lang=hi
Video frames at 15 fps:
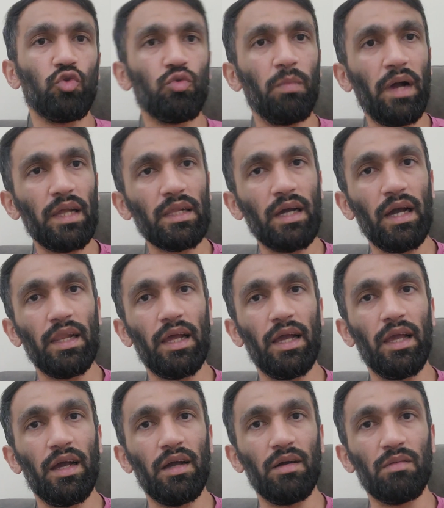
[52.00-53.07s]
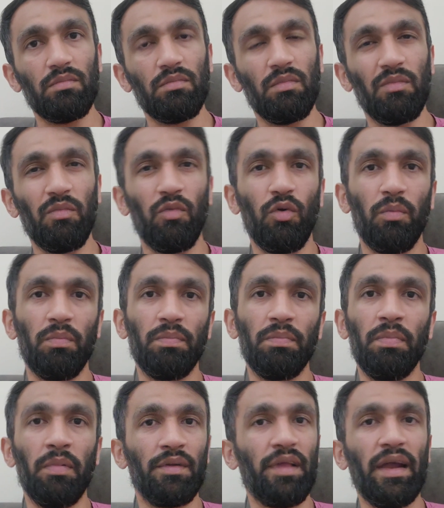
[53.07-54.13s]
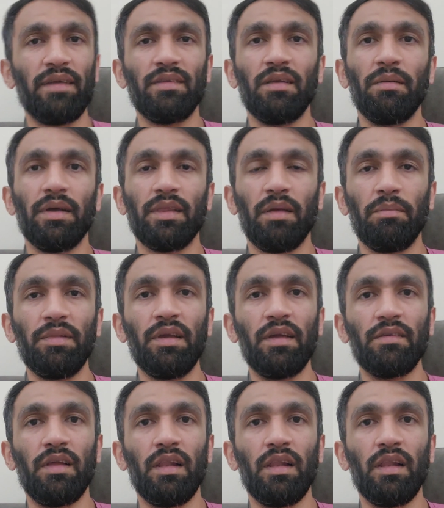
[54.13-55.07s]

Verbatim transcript: उस्मान खान आया वो जाहिर सी बात है पी